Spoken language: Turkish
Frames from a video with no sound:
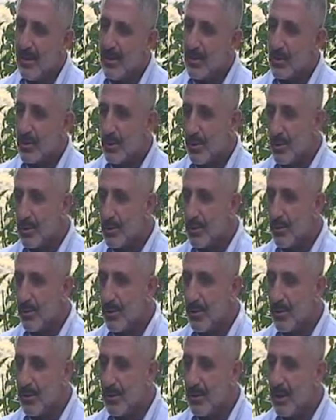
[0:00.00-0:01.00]
soru
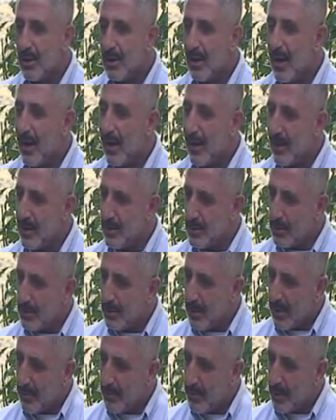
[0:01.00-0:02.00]
soruyor.
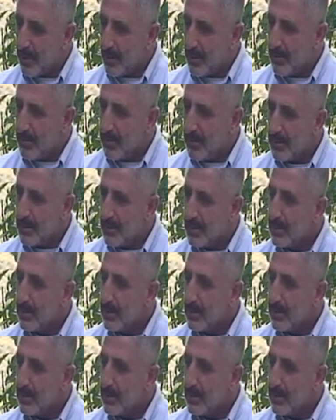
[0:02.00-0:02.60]
Elestu bi rabbikum?